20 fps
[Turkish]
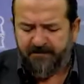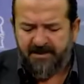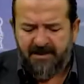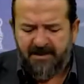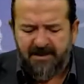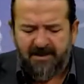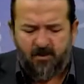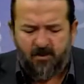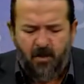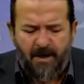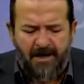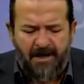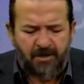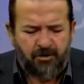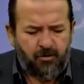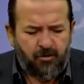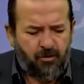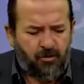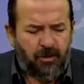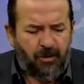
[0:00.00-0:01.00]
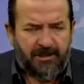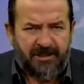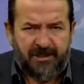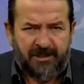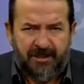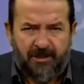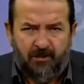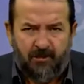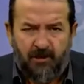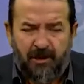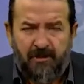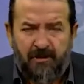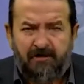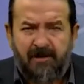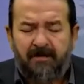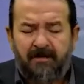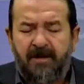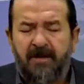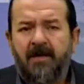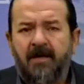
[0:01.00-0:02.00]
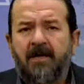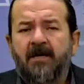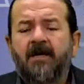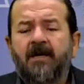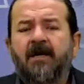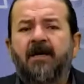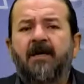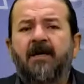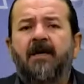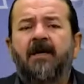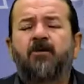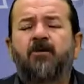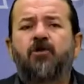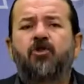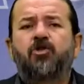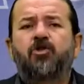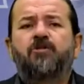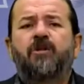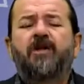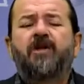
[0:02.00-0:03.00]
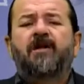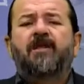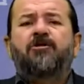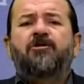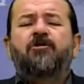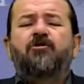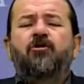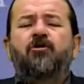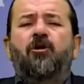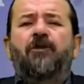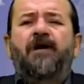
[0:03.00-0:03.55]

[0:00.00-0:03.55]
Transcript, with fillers: e, e, koalisyonu kuracaksak kuralım gibi e, konuşmalar da dönüyor.